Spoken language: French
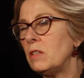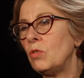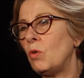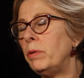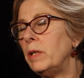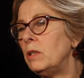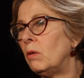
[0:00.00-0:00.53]

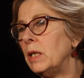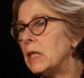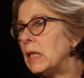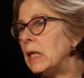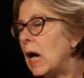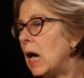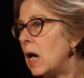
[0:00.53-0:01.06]
assemblées dans les
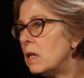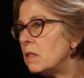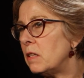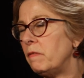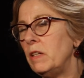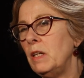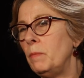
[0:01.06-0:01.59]

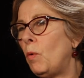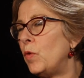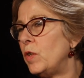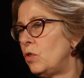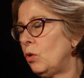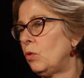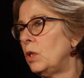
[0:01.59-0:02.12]
classes, il y avait des
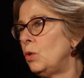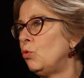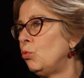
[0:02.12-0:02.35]
professeurs qui nous